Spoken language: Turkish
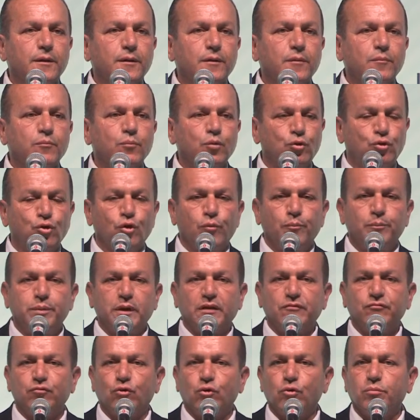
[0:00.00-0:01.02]
bütün
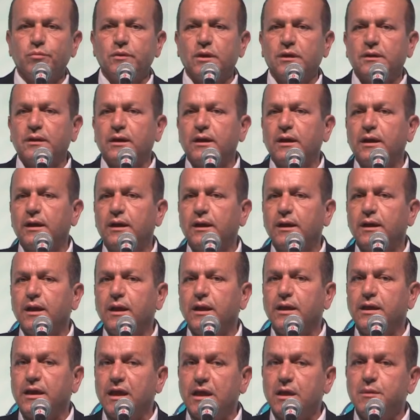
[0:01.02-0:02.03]
platformda da
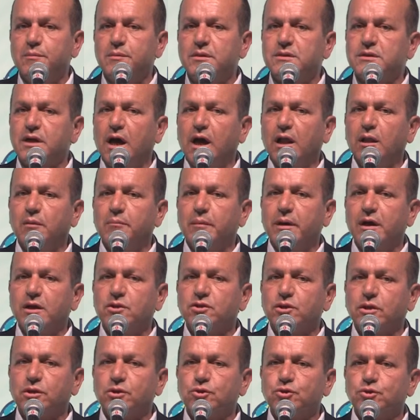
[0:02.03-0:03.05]
yerimizi almaya
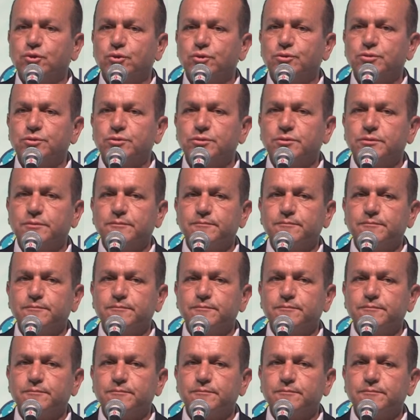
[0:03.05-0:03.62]
çalışıyoruz.